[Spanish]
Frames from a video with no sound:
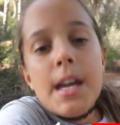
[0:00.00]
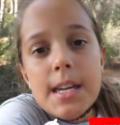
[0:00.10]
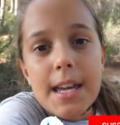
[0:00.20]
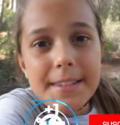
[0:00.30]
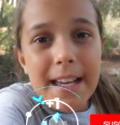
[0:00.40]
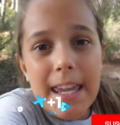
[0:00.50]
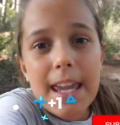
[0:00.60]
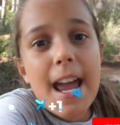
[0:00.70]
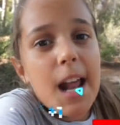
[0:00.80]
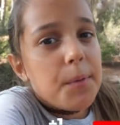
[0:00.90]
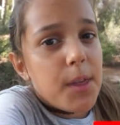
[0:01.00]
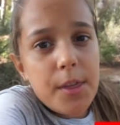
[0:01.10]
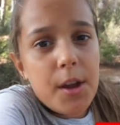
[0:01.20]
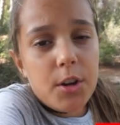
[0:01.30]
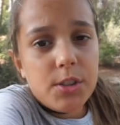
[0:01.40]
Y hasta aquí el vídeo
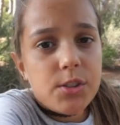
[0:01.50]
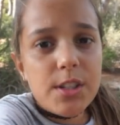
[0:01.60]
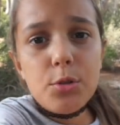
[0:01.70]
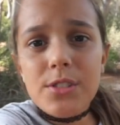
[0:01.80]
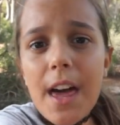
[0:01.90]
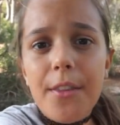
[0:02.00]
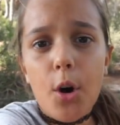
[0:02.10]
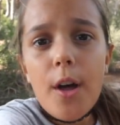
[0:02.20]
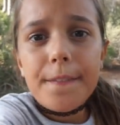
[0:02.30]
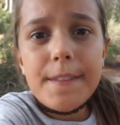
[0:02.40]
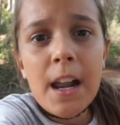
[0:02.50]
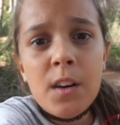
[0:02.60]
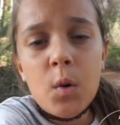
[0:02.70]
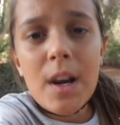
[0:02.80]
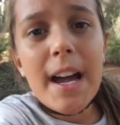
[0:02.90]
de hoy. Si os ha gustado,
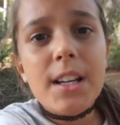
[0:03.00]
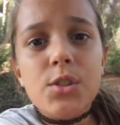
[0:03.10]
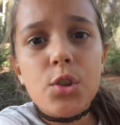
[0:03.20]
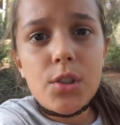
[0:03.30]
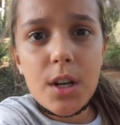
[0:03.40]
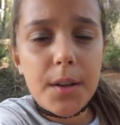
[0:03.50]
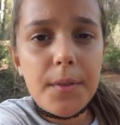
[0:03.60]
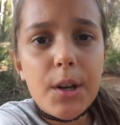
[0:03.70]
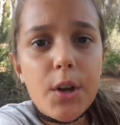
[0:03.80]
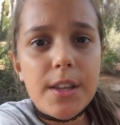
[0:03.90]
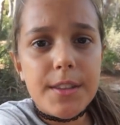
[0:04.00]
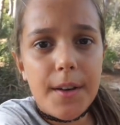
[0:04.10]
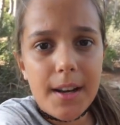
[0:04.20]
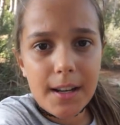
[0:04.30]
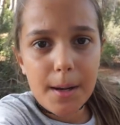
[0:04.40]
darle un like, suscribiros y
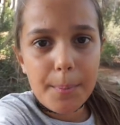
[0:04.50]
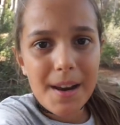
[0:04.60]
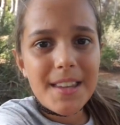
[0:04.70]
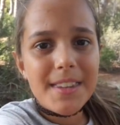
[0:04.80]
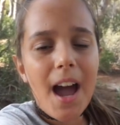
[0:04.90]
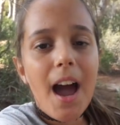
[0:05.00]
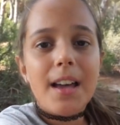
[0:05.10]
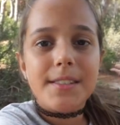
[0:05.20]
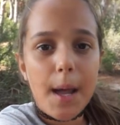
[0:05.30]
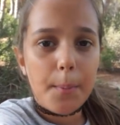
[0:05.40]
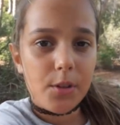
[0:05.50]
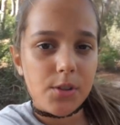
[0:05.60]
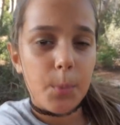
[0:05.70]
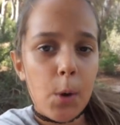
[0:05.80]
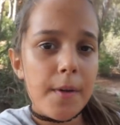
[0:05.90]
activar la campanita. Hasta el
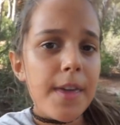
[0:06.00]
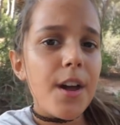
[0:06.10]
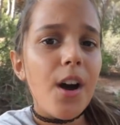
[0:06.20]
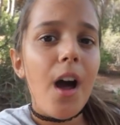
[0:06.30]
próximo vídeo.